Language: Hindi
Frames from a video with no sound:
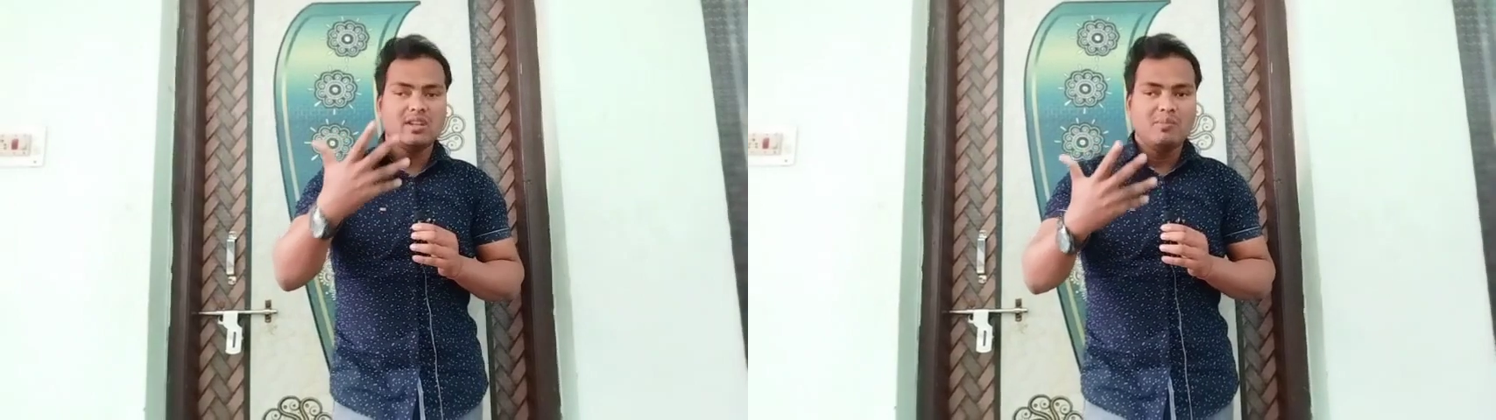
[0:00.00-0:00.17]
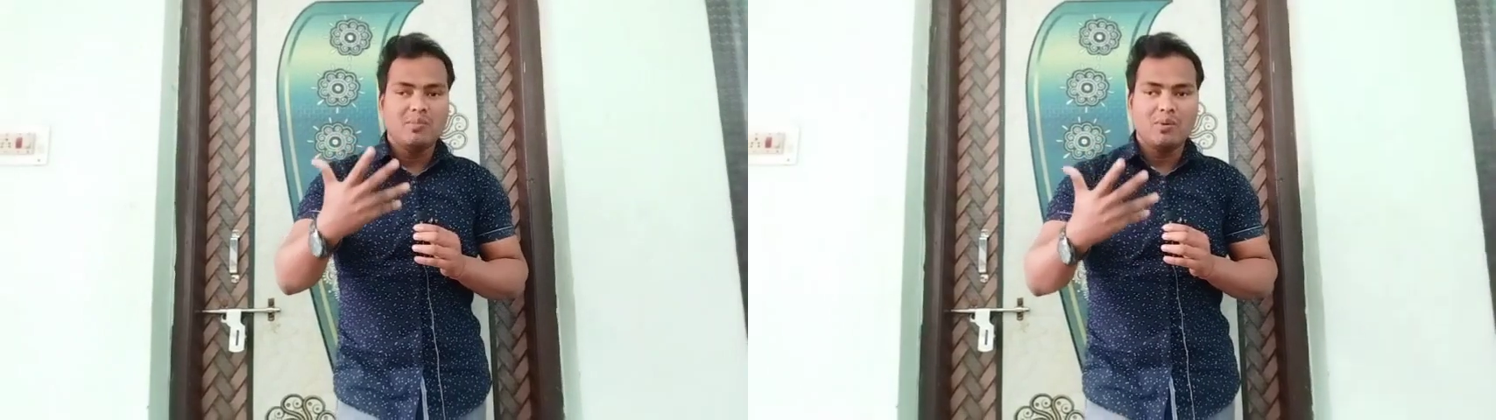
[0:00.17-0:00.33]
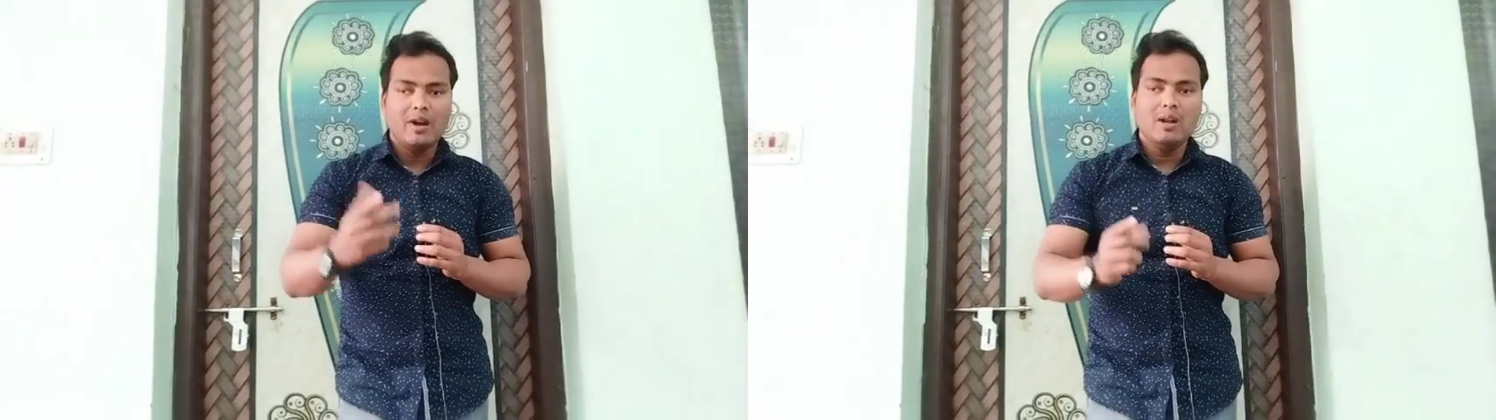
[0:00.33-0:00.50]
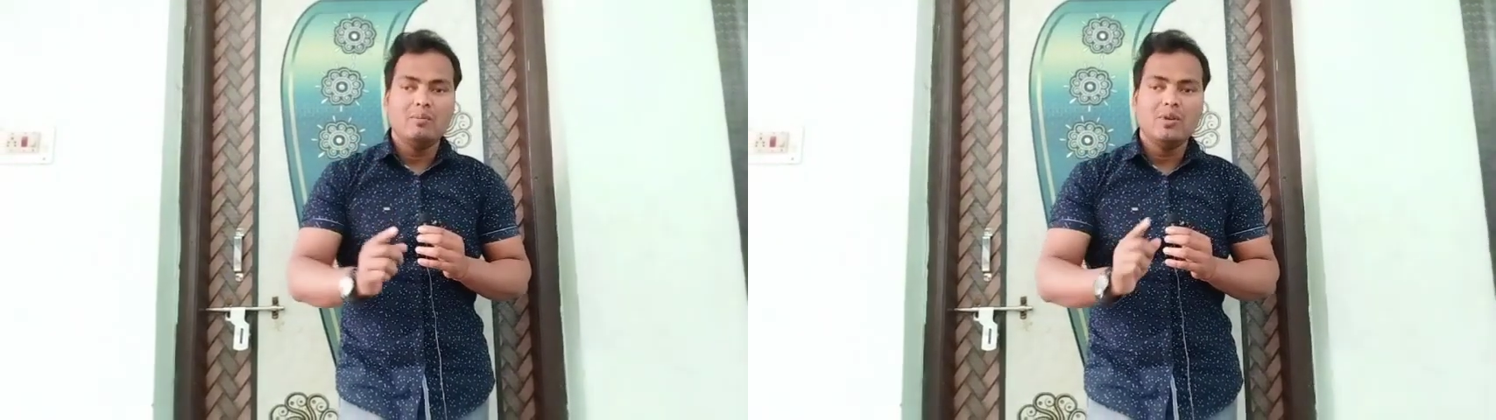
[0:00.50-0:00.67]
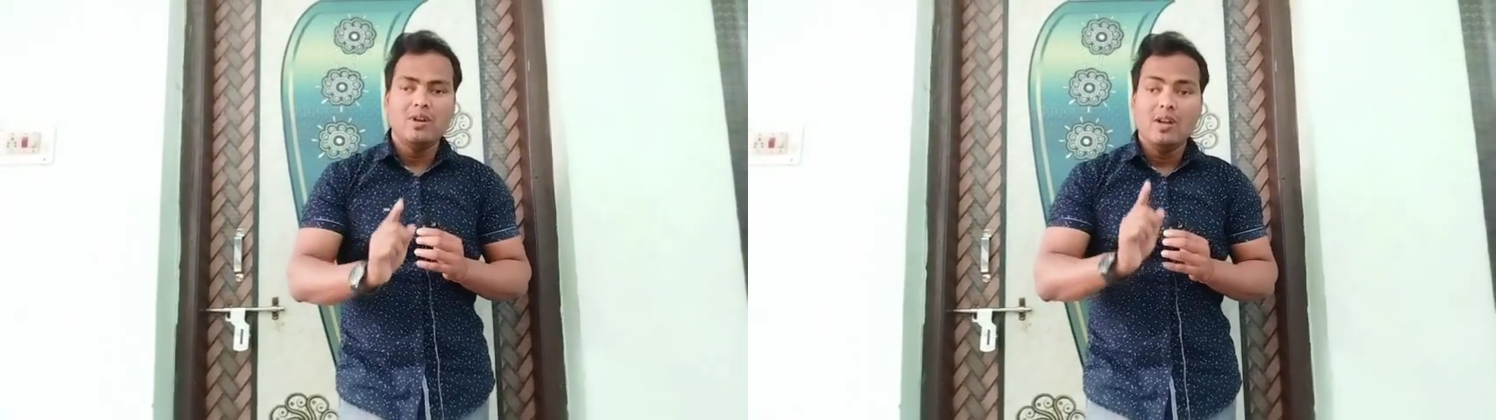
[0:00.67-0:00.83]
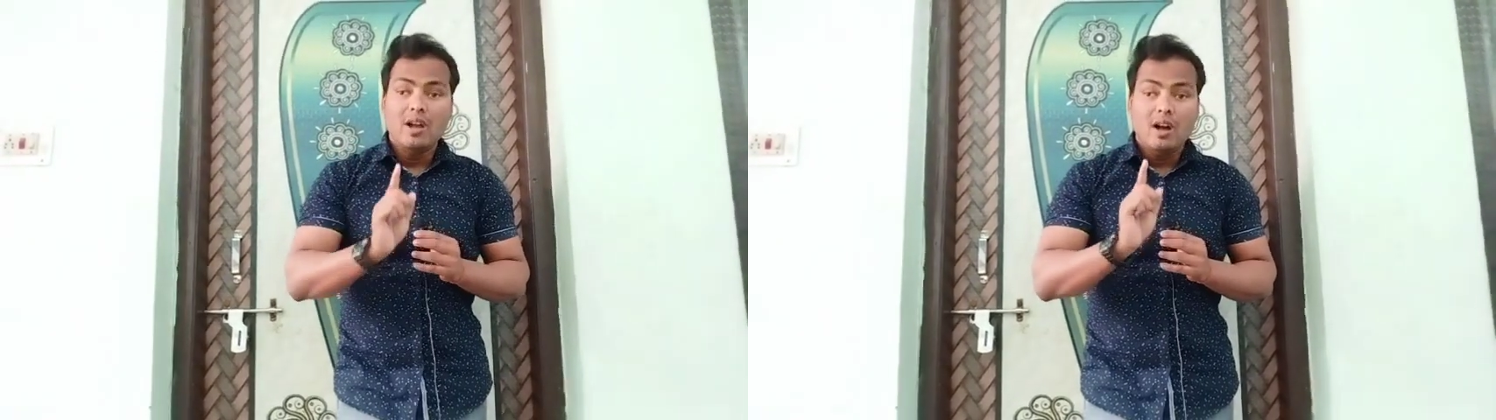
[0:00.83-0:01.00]
के प्रोभाइड हम
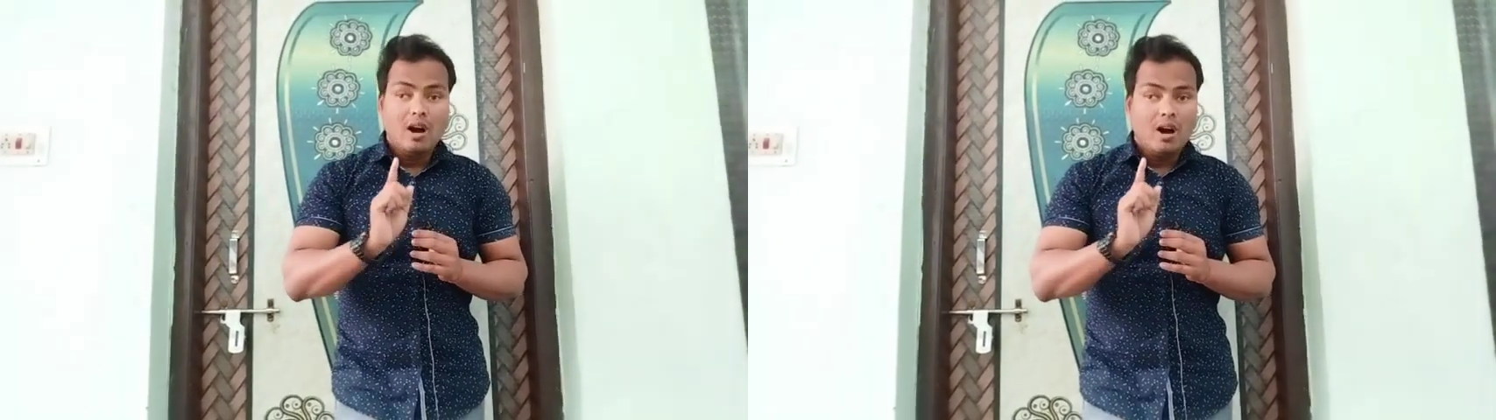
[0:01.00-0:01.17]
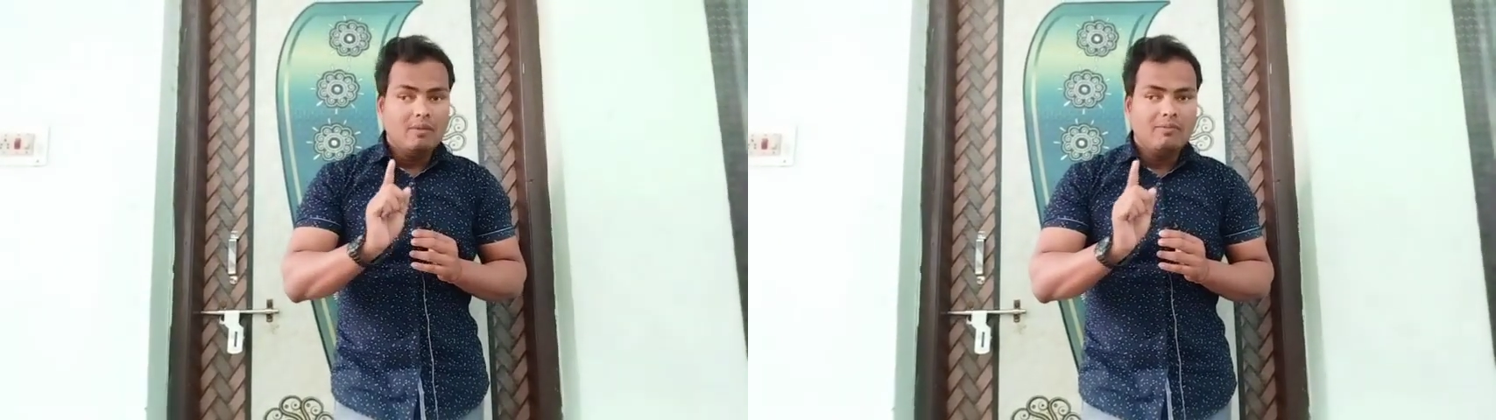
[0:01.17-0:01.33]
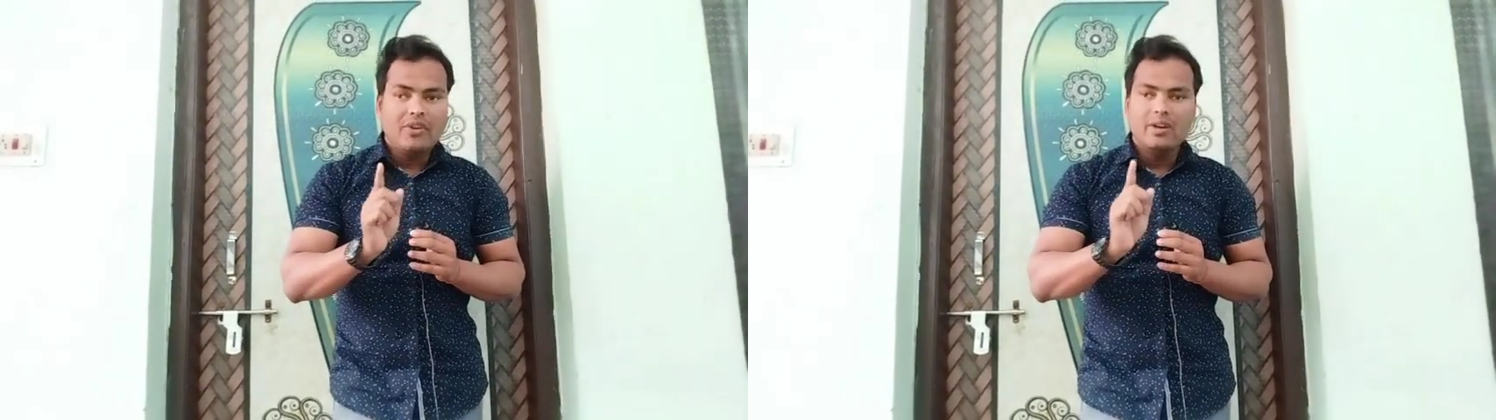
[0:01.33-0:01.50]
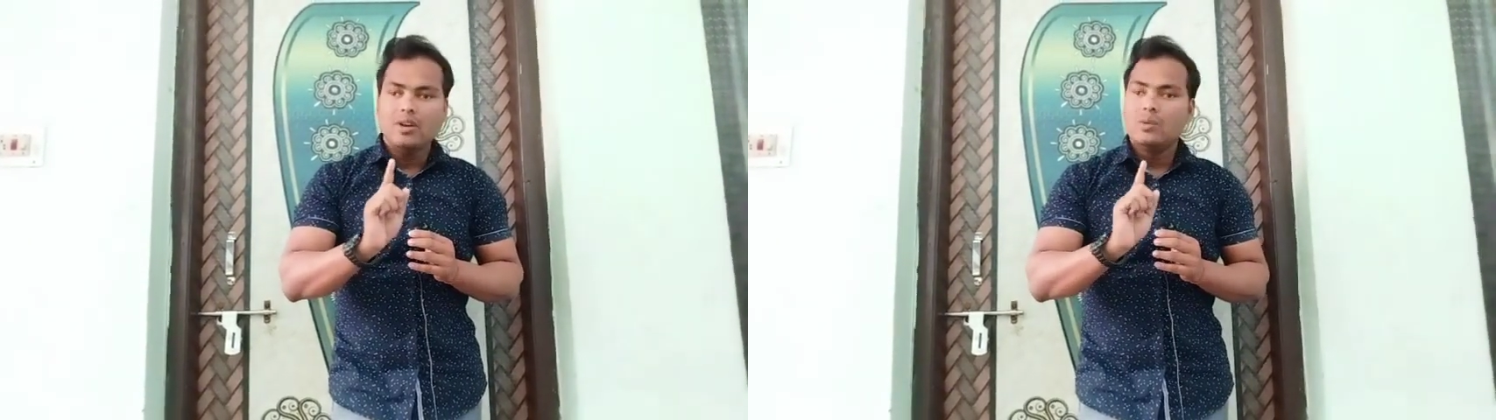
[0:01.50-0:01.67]
अब रियल